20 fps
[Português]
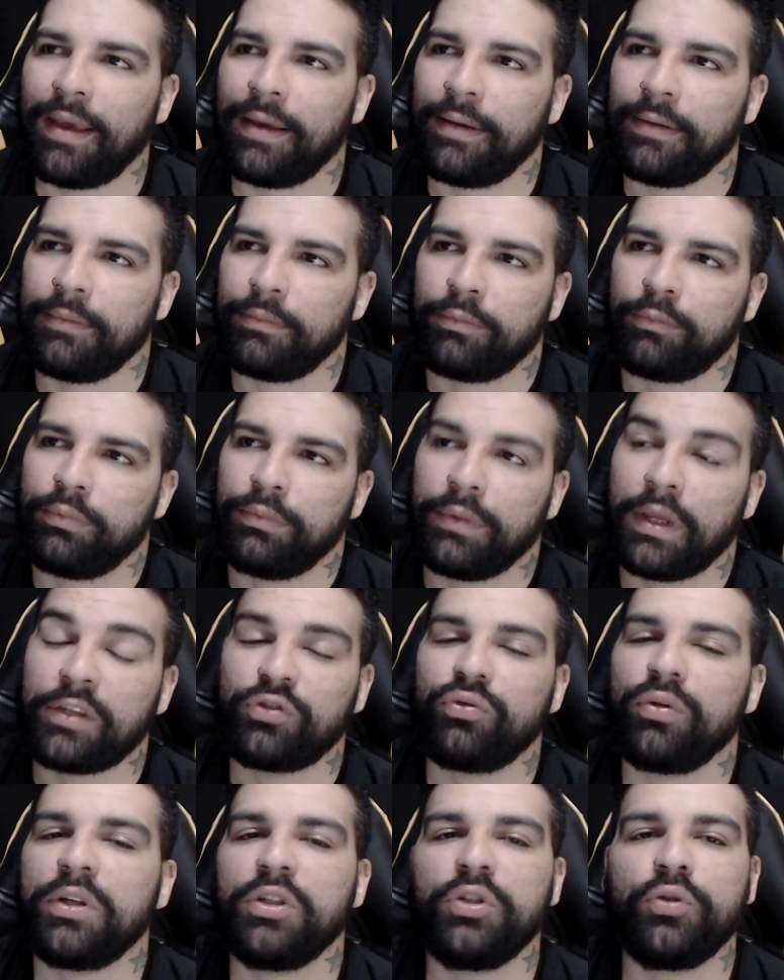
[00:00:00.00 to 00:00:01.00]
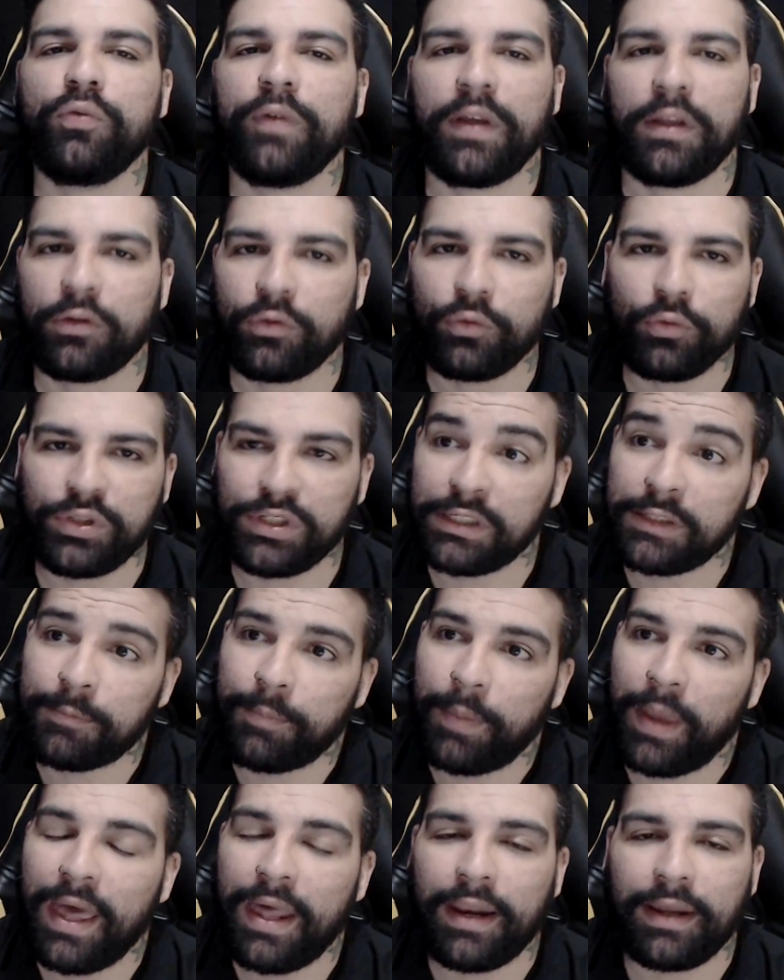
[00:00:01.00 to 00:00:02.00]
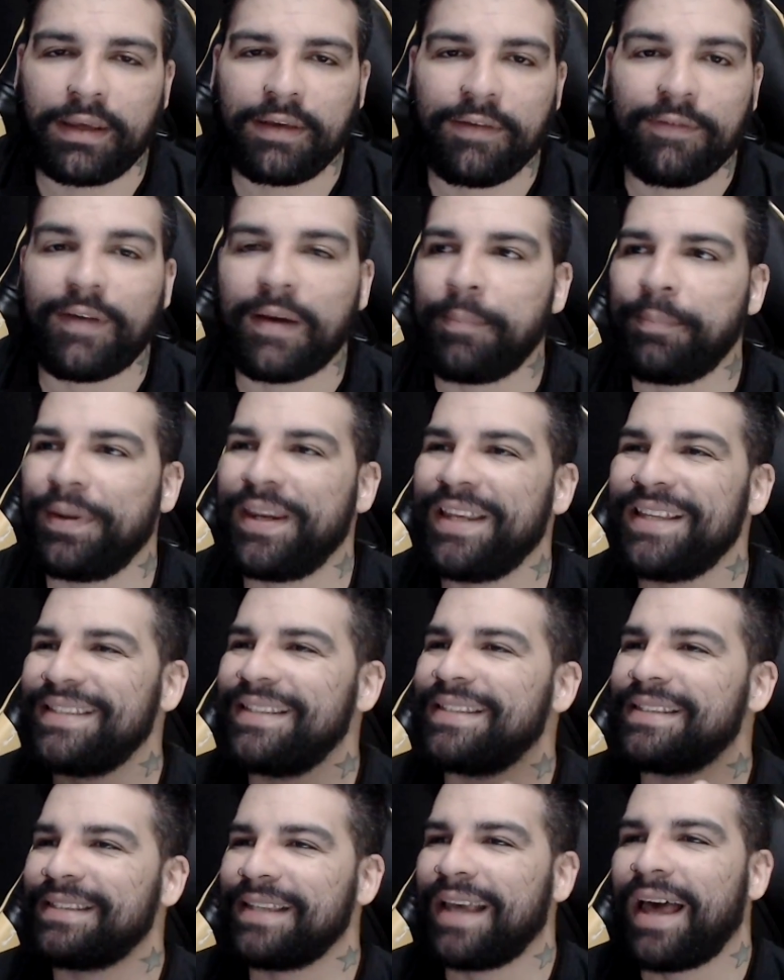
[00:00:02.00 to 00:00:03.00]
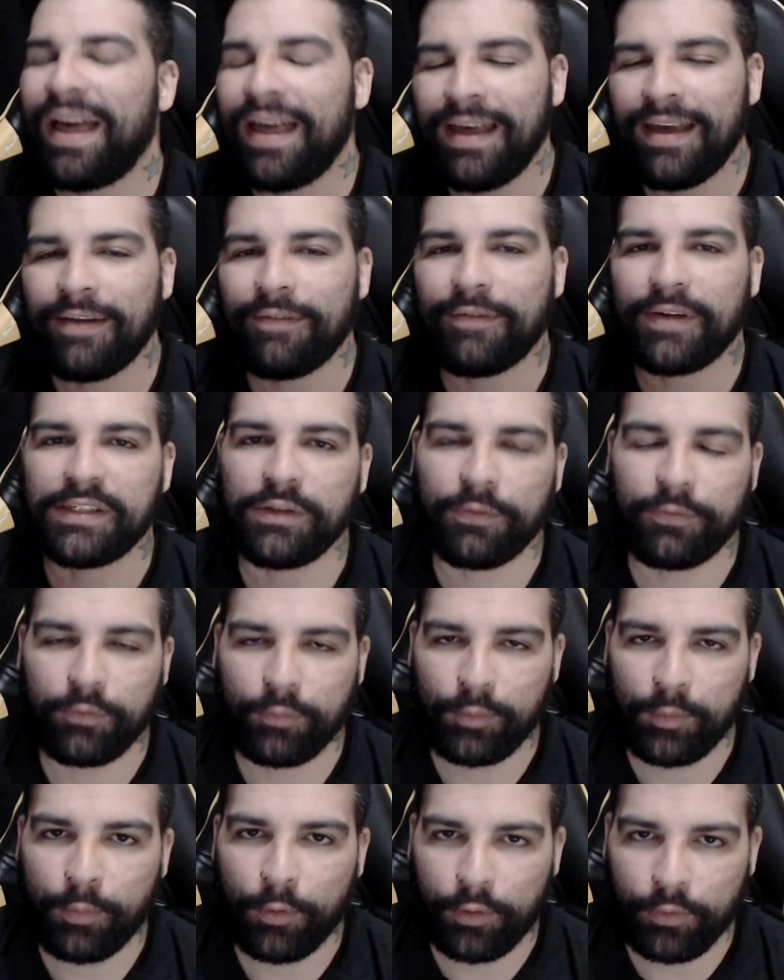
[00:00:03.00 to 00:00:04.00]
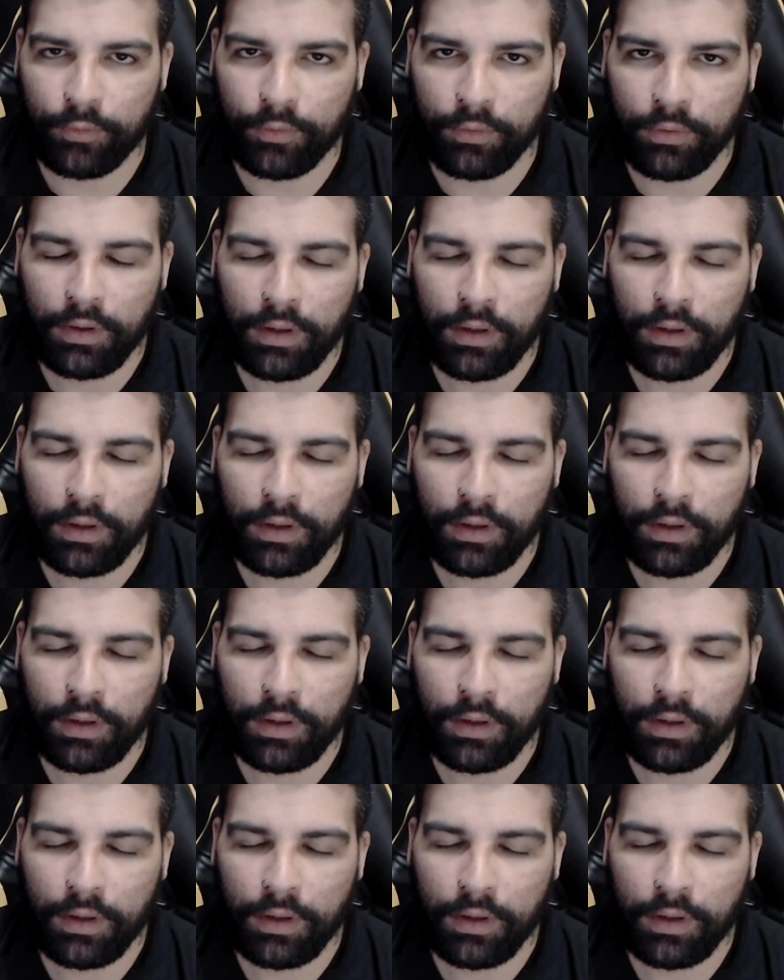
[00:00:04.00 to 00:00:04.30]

é, na sua juventude espera que vá precisar fazer um filme pornô.